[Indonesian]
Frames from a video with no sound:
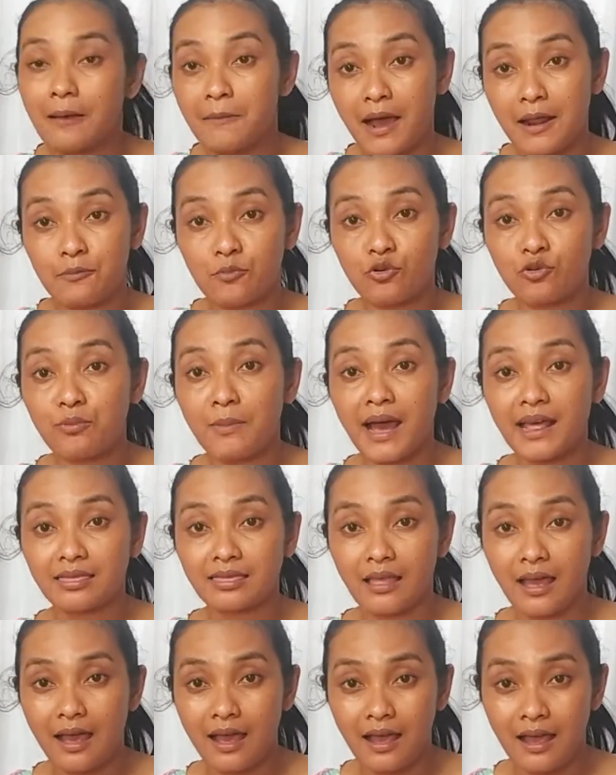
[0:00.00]
siapkan bulu
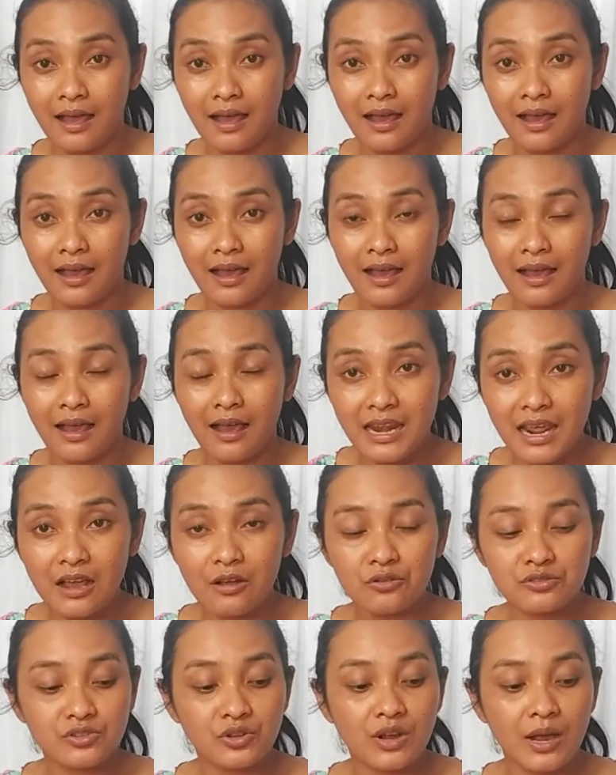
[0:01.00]
mata.
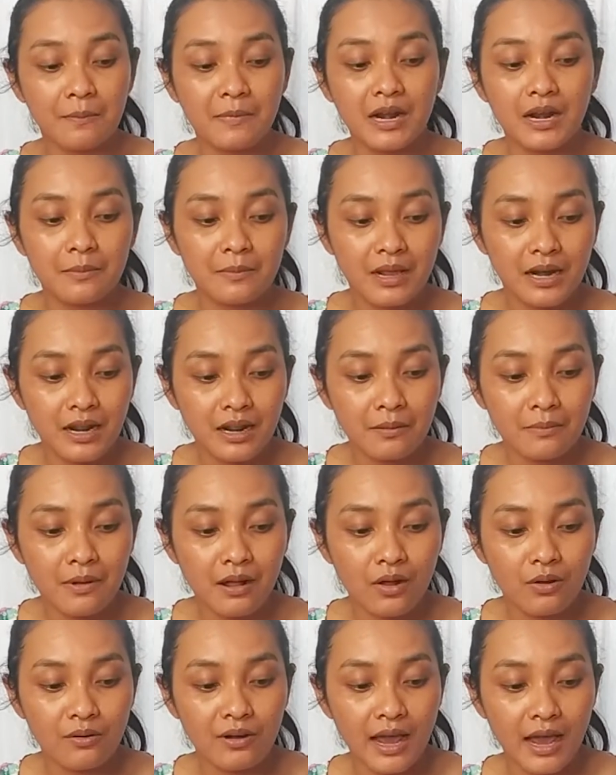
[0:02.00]
Kali ini aku juga
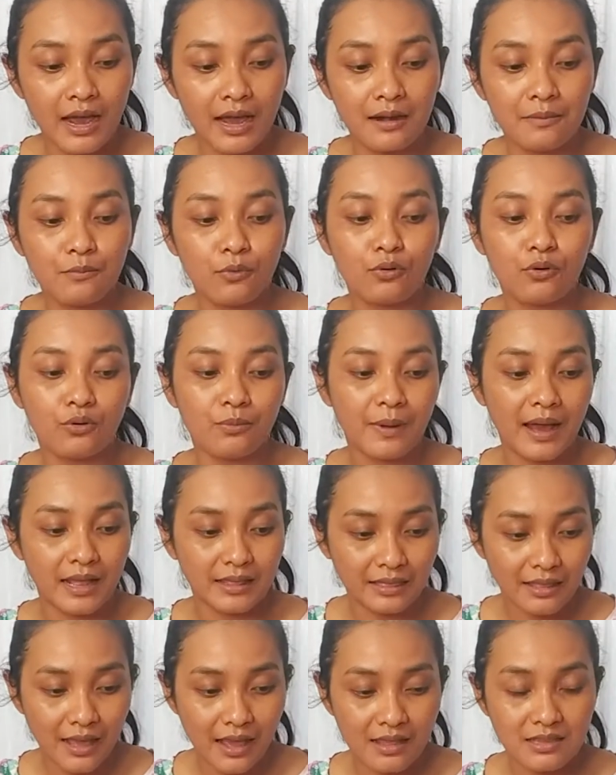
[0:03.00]
benar-benar menggunakan
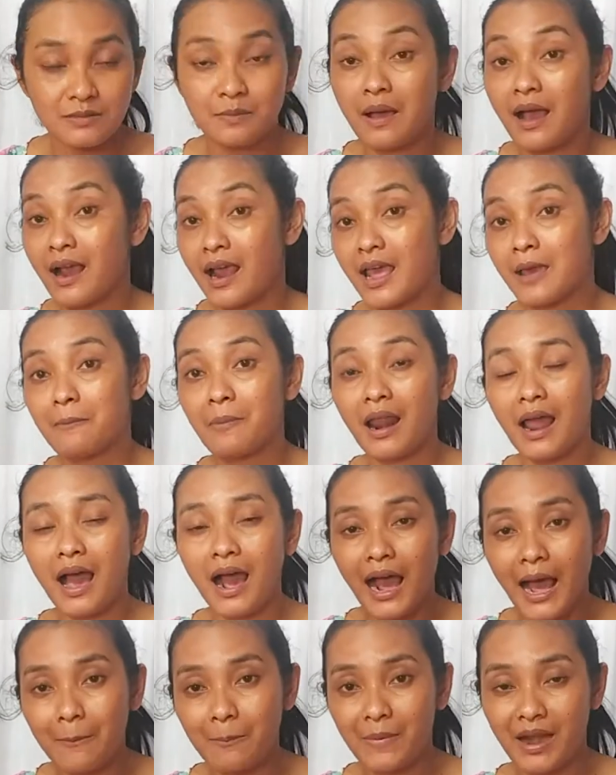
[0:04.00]
bulu mata sebagai
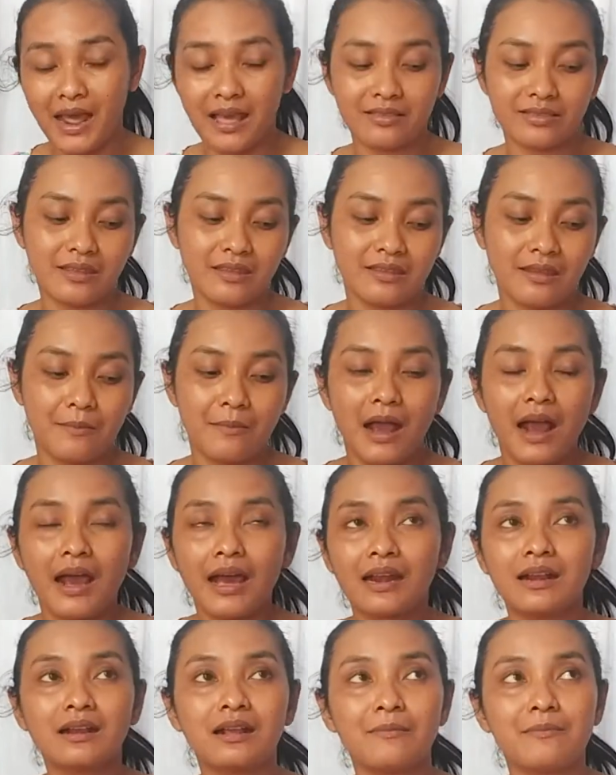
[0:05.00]
pelengkap
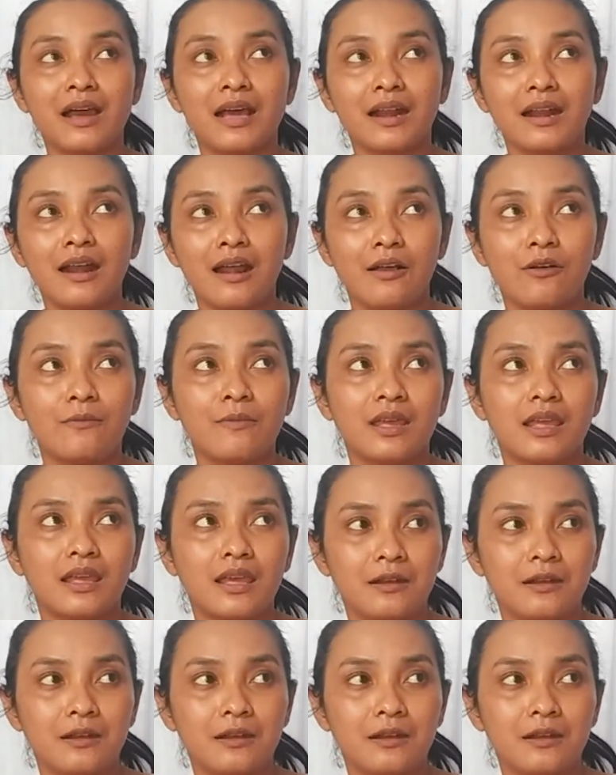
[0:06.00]
nantinya. Bahkan kemarin